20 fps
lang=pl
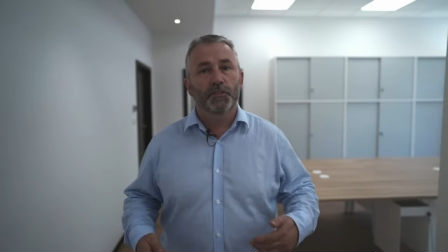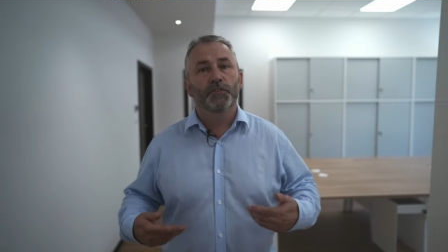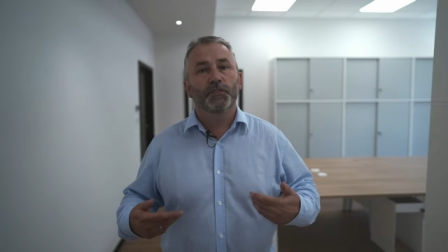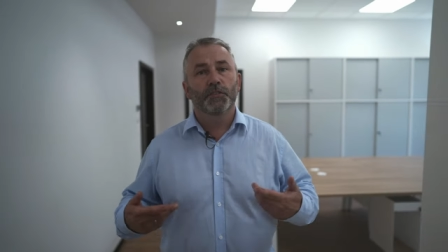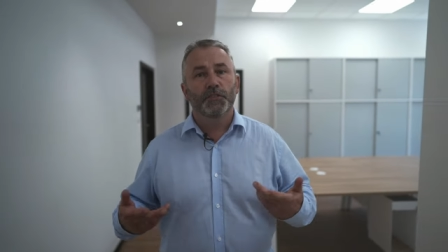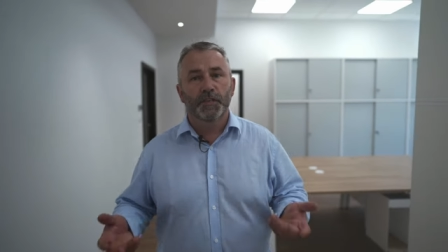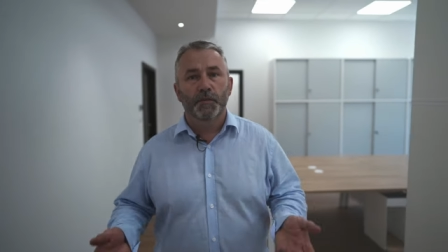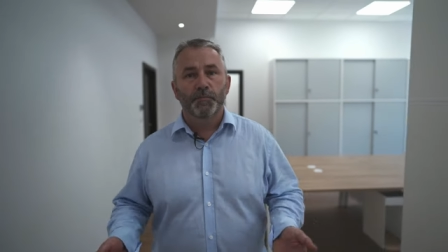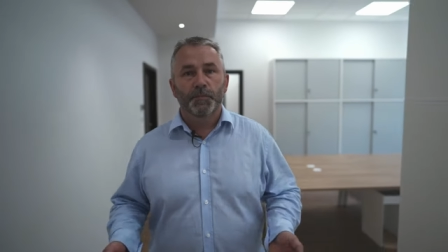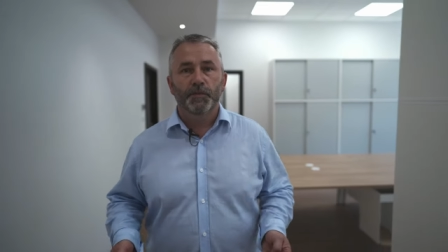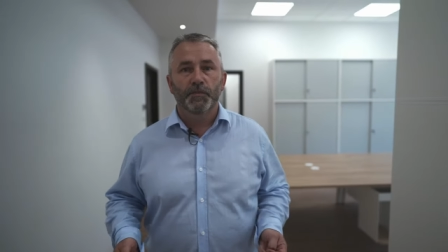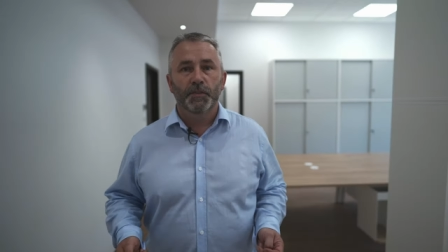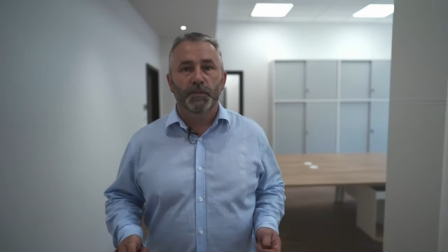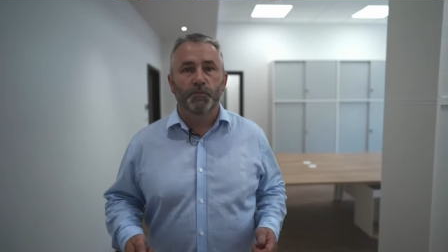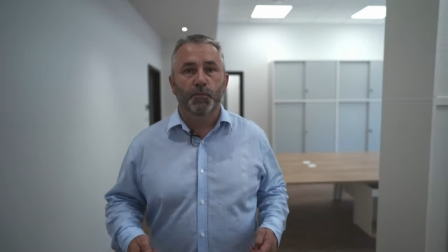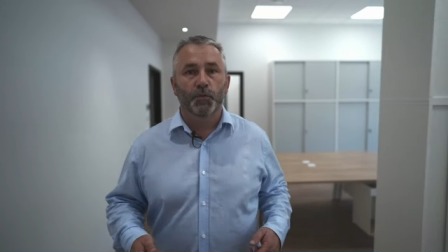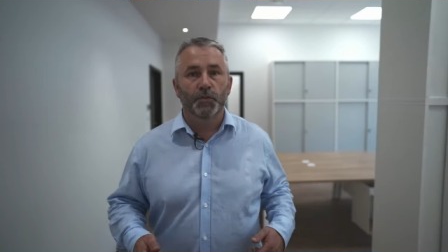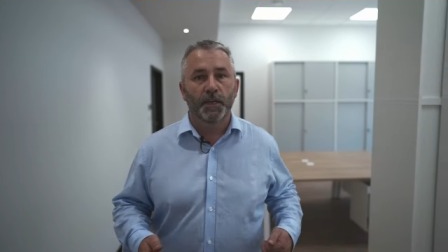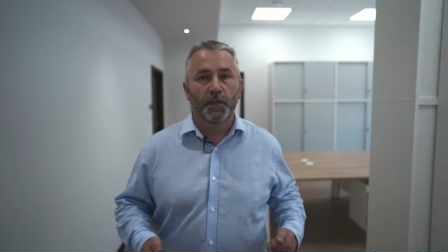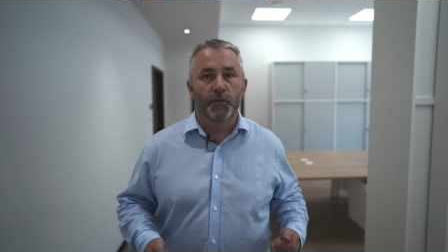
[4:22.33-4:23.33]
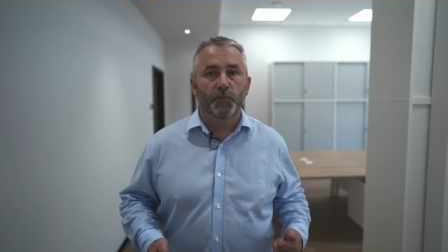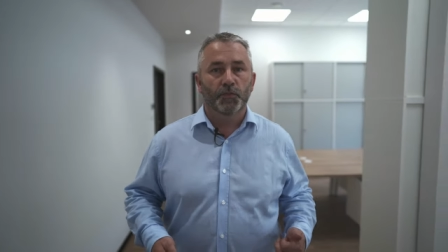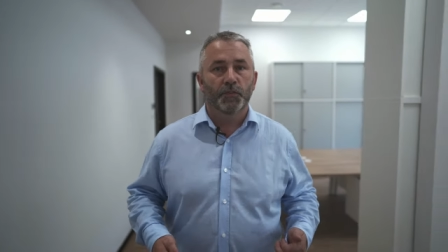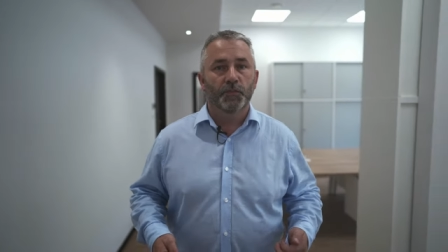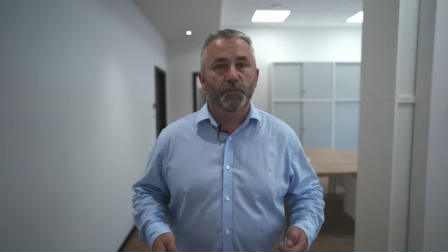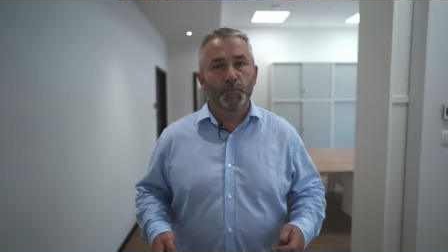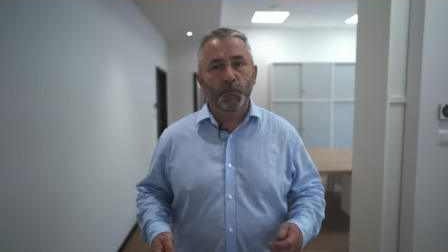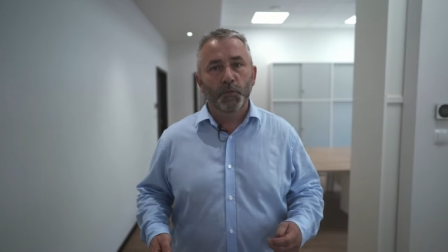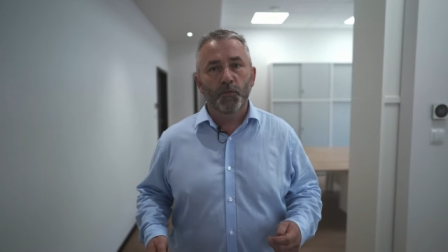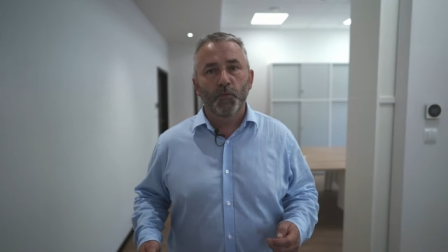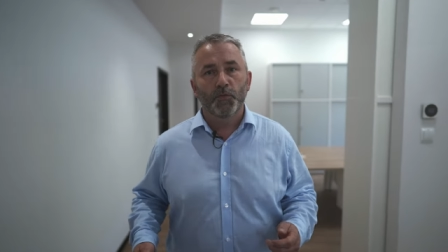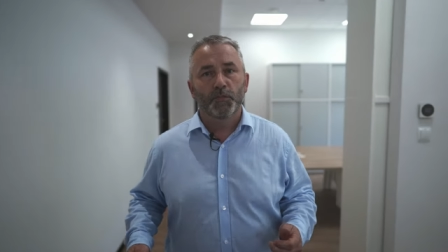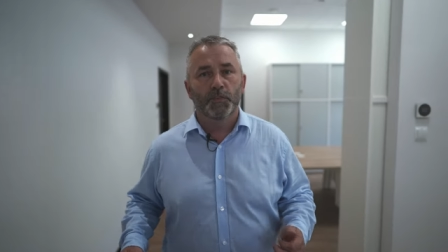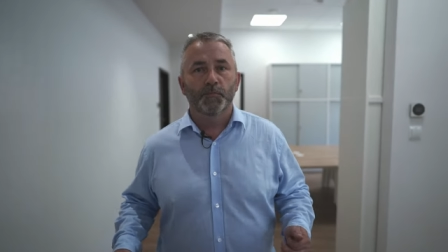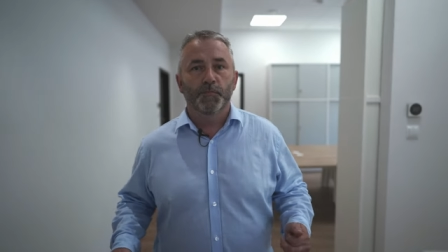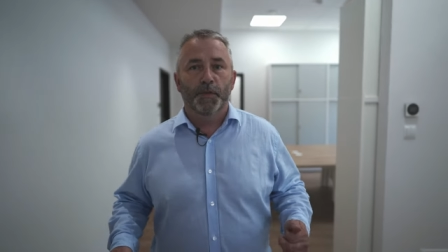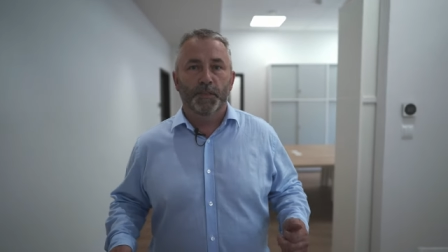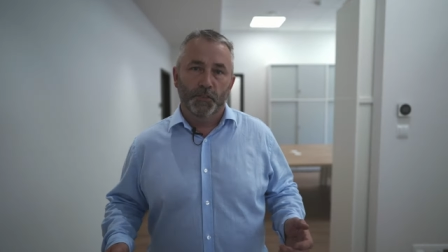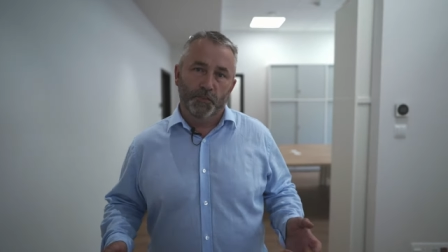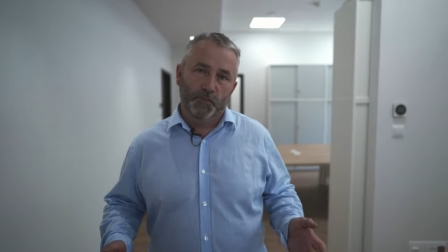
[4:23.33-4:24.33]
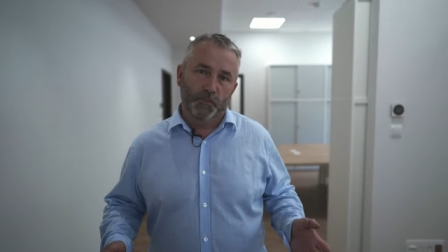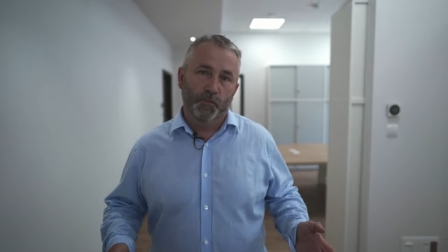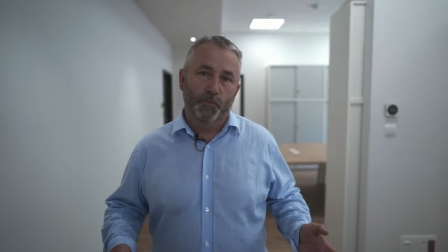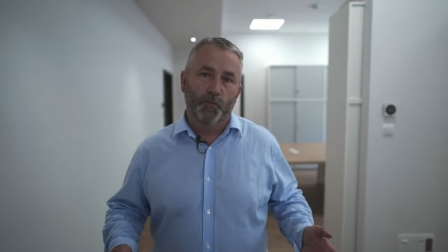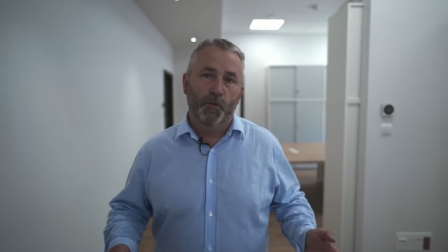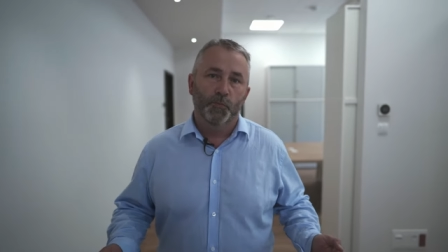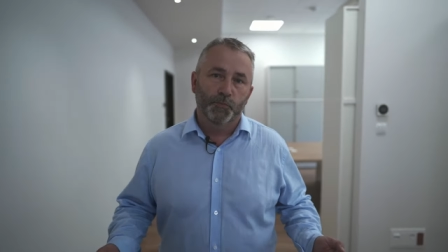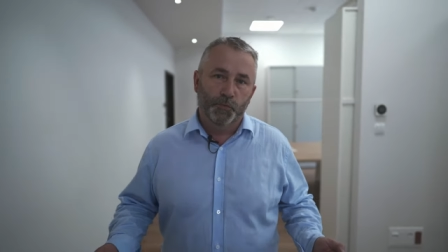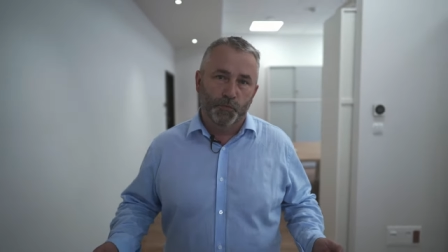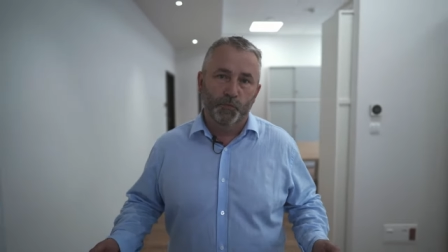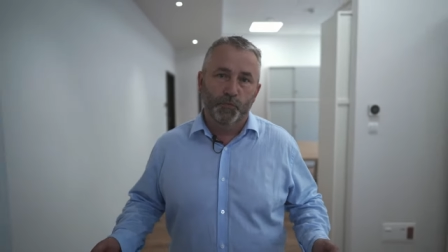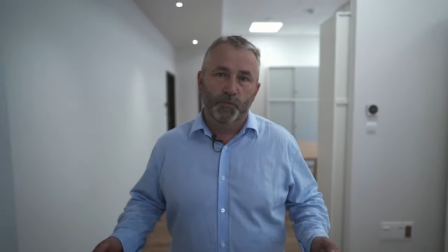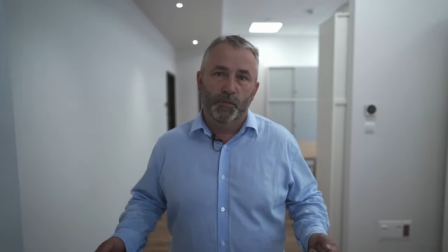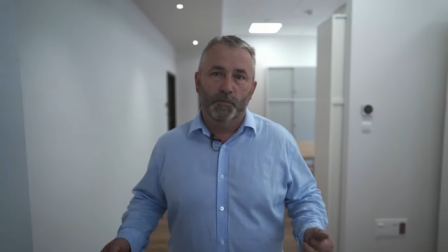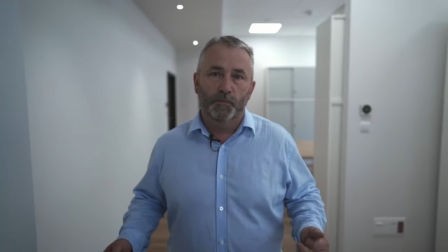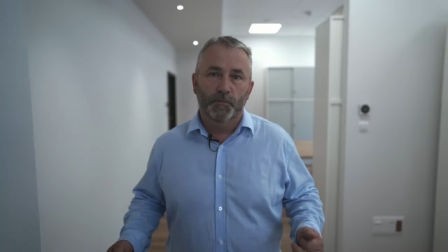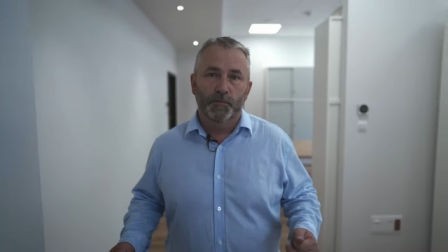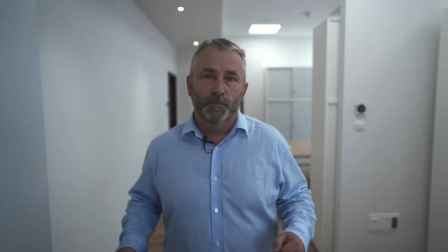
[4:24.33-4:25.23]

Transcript: i gdzie zapewne spotkają się z miłą i sympatyczną obsługą.